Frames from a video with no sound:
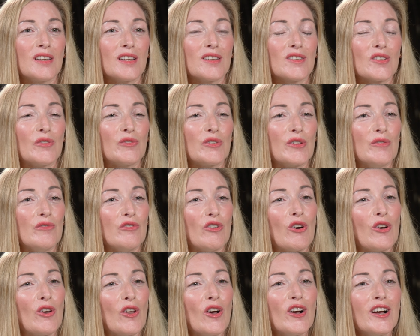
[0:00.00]
das auf jeden
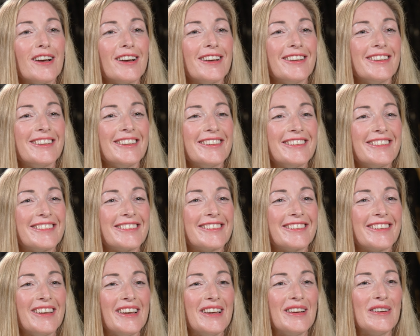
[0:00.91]
Fall auch locker
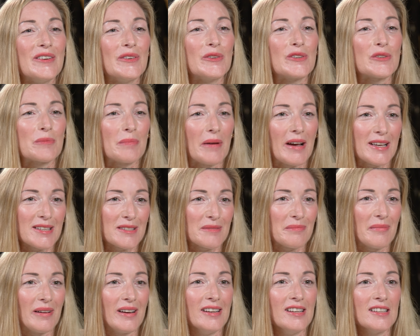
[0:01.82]
ist und
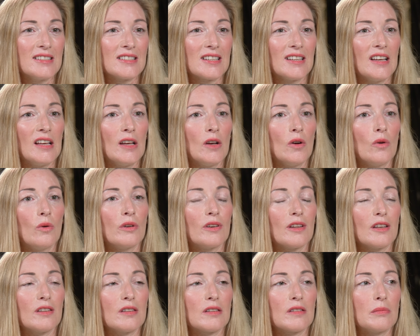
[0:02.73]
Spaß macht
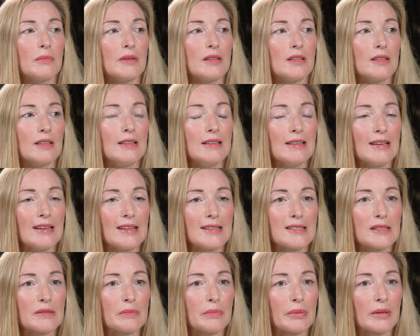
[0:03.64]
und dass es mir die
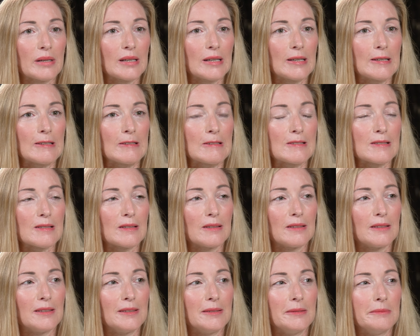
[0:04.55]
Inhalte bringt,
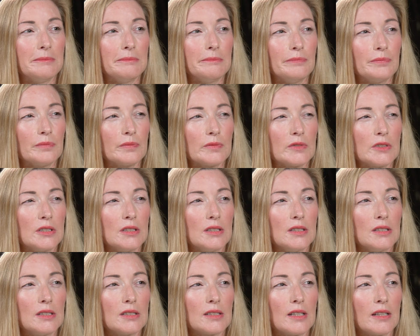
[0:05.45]
ähm,
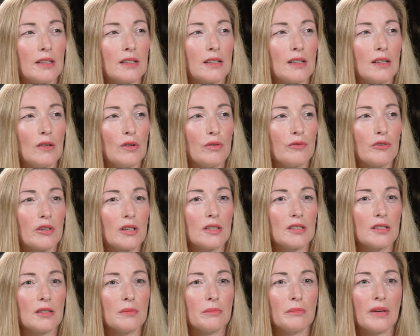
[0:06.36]
die ich dann auch
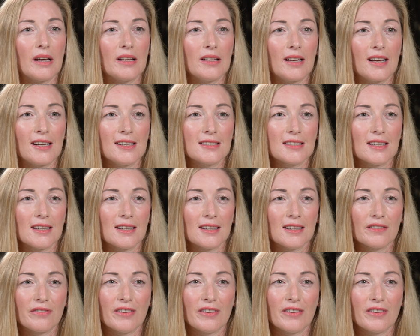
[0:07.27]
wirklich im Alltag